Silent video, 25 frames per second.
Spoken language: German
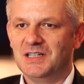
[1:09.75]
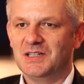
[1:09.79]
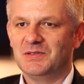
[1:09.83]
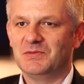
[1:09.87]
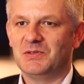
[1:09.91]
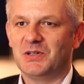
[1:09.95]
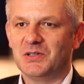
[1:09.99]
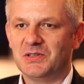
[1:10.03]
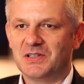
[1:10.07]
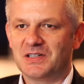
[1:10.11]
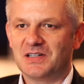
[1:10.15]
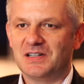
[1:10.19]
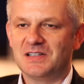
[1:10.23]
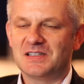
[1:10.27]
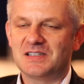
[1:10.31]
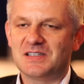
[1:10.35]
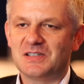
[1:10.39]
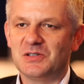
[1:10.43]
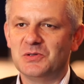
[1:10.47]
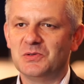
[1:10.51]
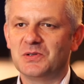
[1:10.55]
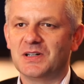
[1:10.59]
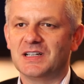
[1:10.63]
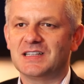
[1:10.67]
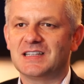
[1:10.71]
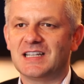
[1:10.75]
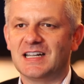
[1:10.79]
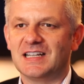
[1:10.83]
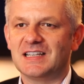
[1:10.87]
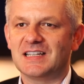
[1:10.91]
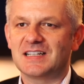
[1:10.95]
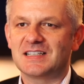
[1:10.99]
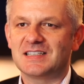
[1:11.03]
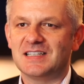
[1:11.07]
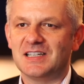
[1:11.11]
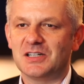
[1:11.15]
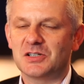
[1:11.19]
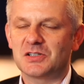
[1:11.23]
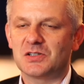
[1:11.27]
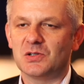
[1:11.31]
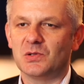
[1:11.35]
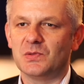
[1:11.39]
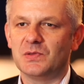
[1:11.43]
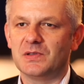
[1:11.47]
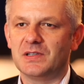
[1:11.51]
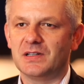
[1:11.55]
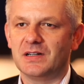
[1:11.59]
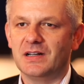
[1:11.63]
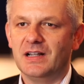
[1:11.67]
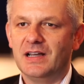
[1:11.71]
wo er als junger Trainer war,
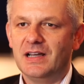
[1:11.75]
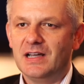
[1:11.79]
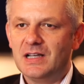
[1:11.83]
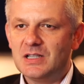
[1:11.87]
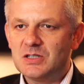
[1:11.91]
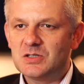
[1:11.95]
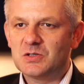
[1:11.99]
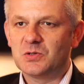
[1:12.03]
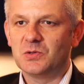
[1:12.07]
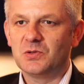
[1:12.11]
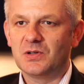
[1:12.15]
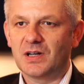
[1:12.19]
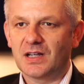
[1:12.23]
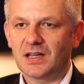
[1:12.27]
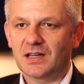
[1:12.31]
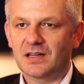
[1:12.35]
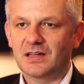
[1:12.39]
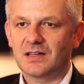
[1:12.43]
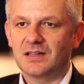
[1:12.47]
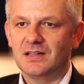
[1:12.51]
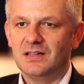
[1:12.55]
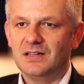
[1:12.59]
sondern Zürich.